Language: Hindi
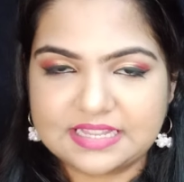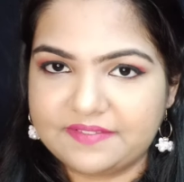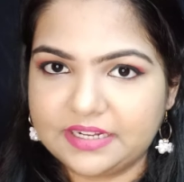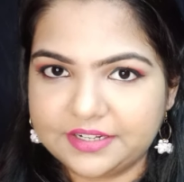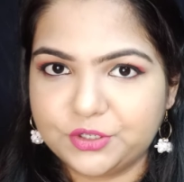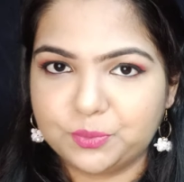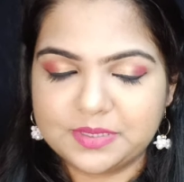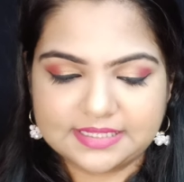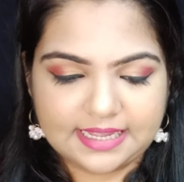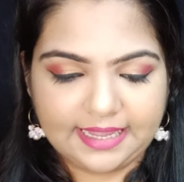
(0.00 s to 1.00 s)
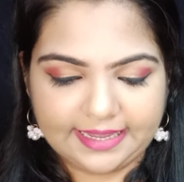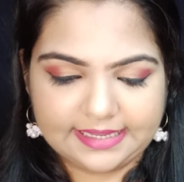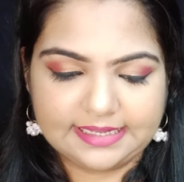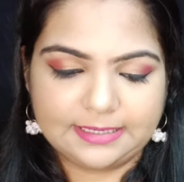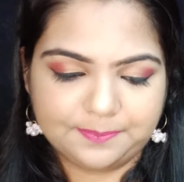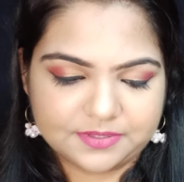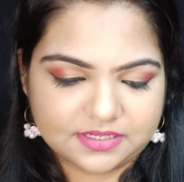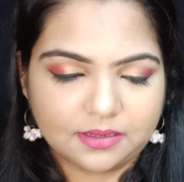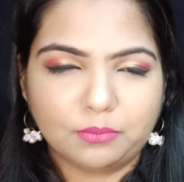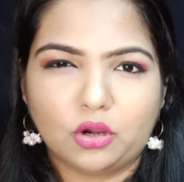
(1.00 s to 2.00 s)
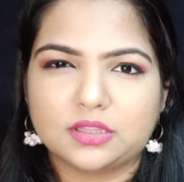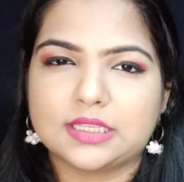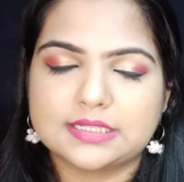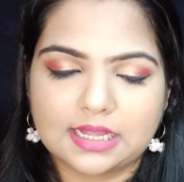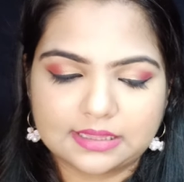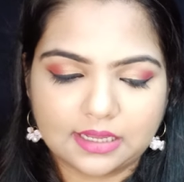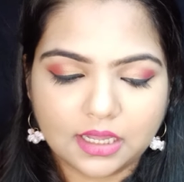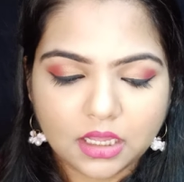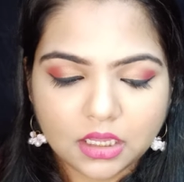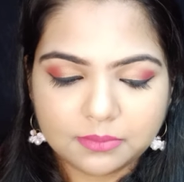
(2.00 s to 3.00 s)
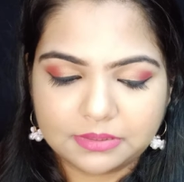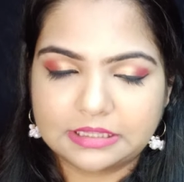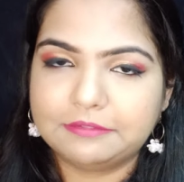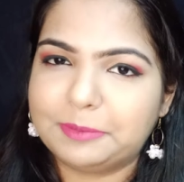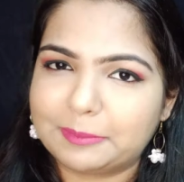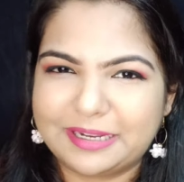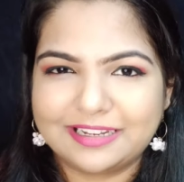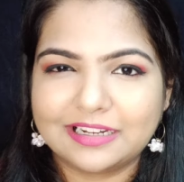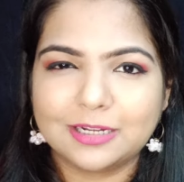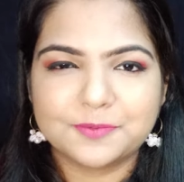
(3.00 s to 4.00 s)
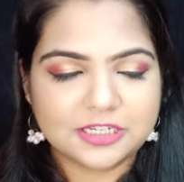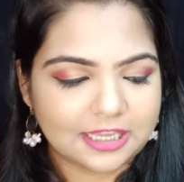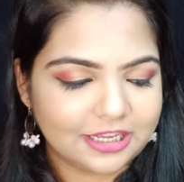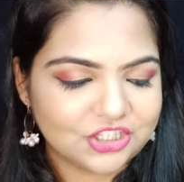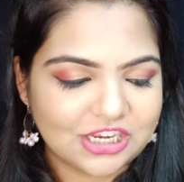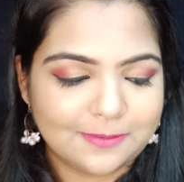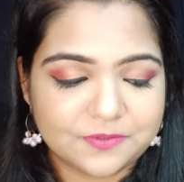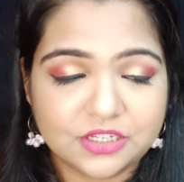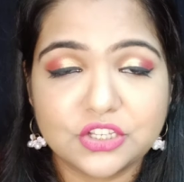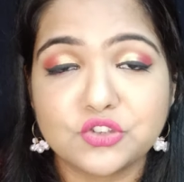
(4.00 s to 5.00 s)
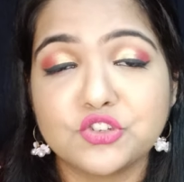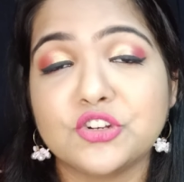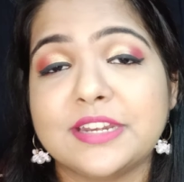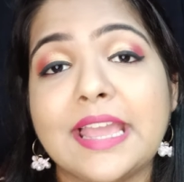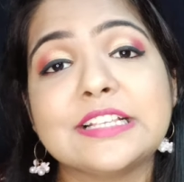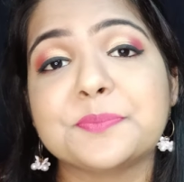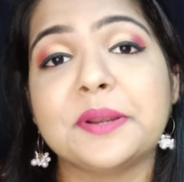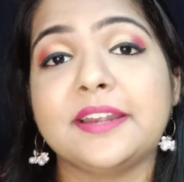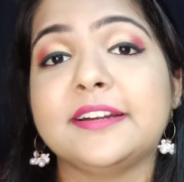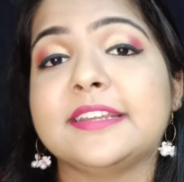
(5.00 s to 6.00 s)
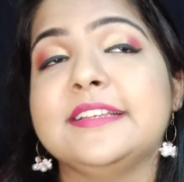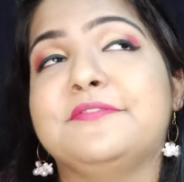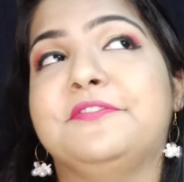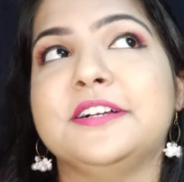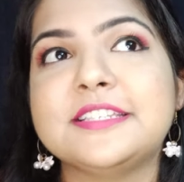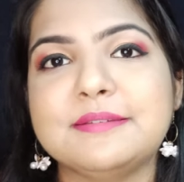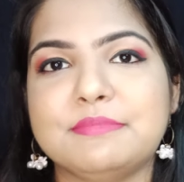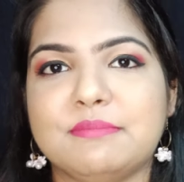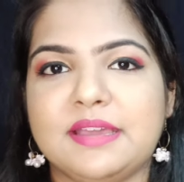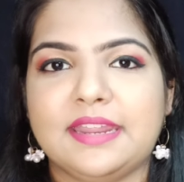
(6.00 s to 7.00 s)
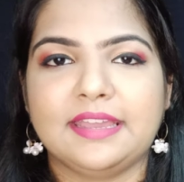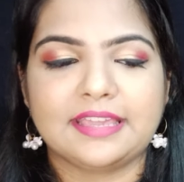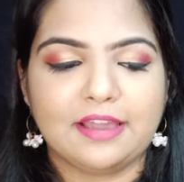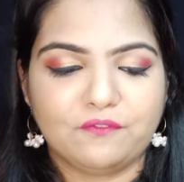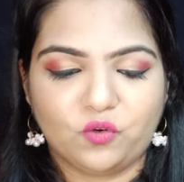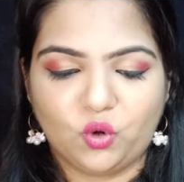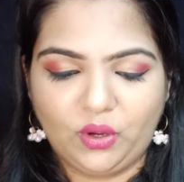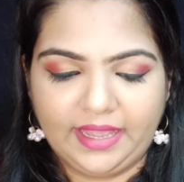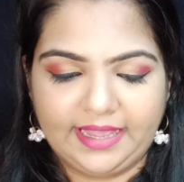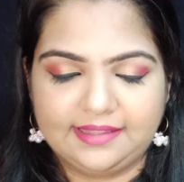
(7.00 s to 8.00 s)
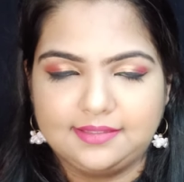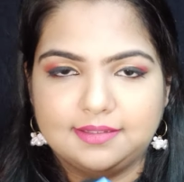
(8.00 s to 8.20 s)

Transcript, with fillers: सेवन हंड्रेड रुपीज़ का है ये लिपस्टिक बहुत ही ज़्यादा मतलब पिगमेंटेड लिपस्टिक है अच्छा लिपस्टिक है सो so, जो नेक्स्ट प्रोडक्ट फर्स्ट डिब्बे में रह गया वो है